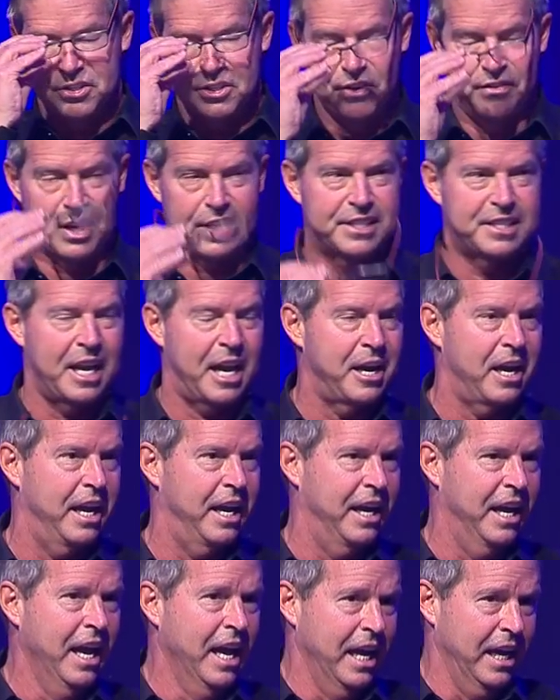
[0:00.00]
Ce
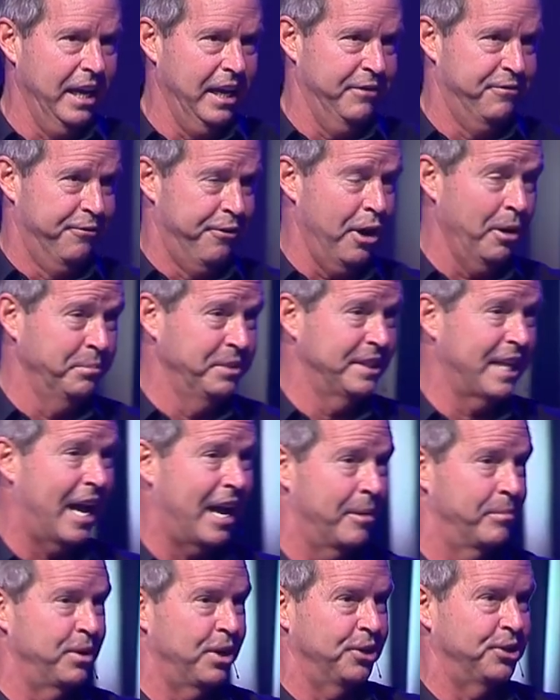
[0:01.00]
verset est,
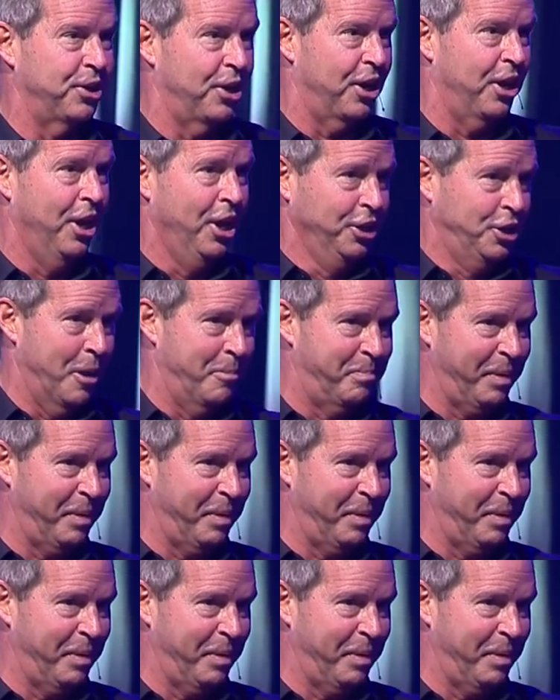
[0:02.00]
formidable de,